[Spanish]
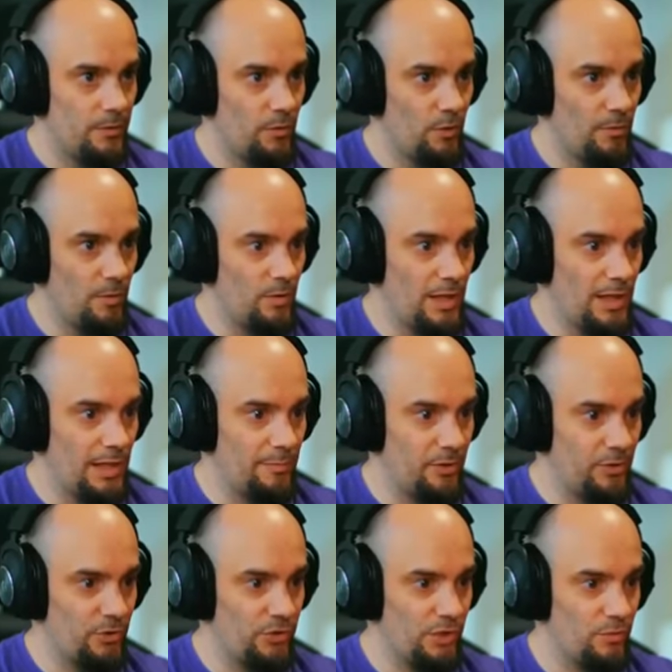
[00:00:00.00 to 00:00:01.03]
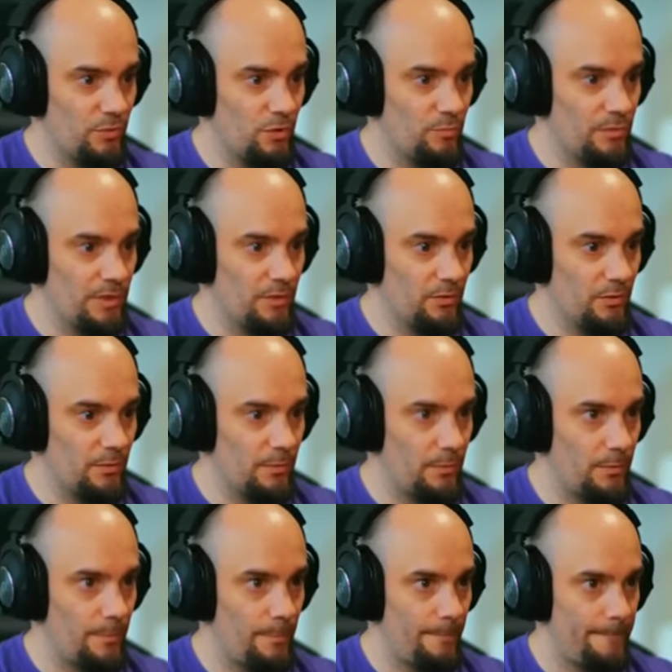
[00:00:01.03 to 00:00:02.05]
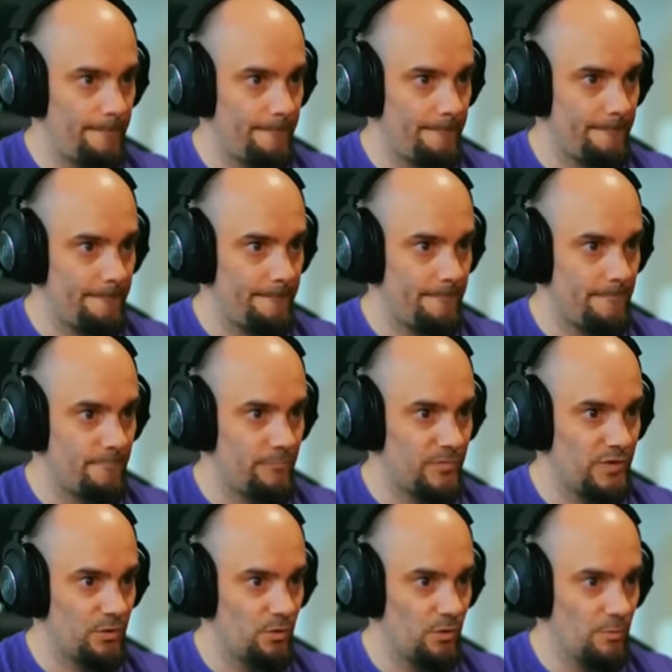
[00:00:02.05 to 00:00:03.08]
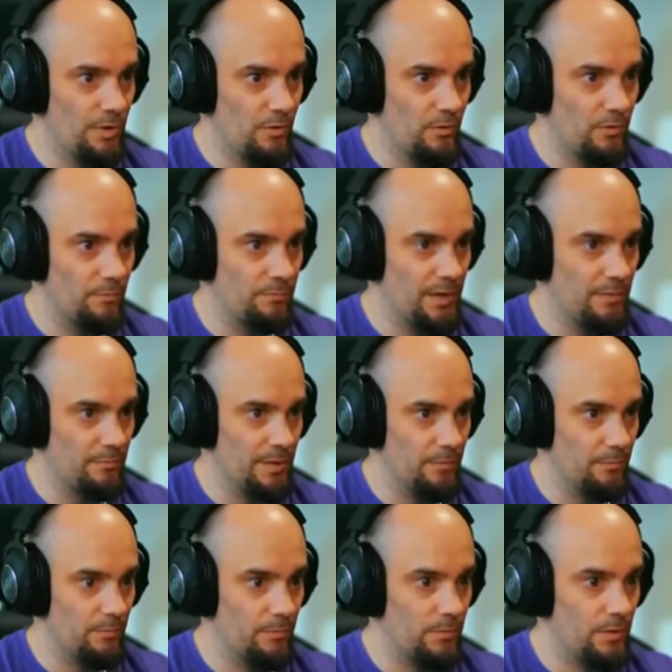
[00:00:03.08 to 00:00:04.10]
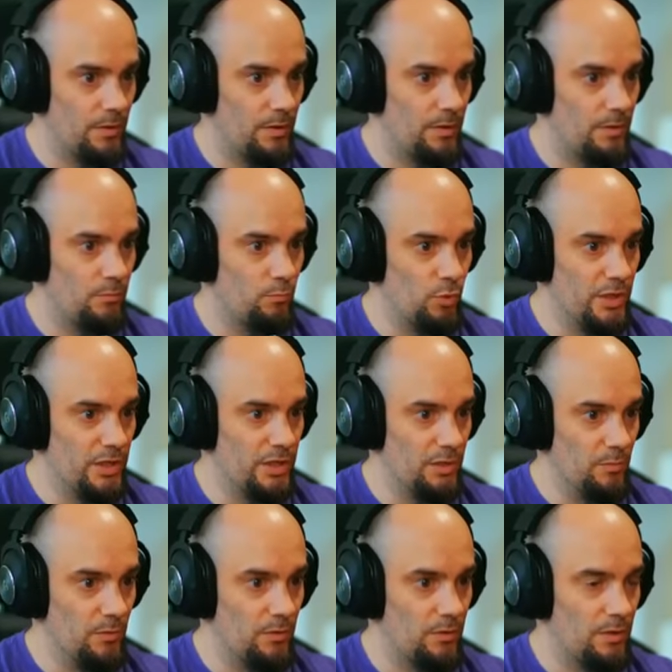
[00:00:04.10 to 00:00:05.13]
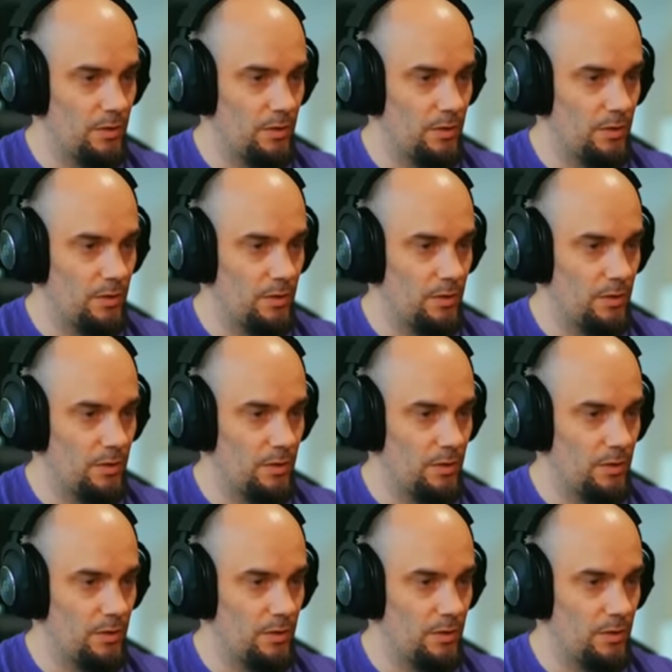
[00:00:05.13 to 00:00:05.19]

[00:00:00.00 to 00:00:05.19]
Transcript: No veo nada, pero yo sigo comiendo. Sigo comiendo. Bien, bien. Buenísimo.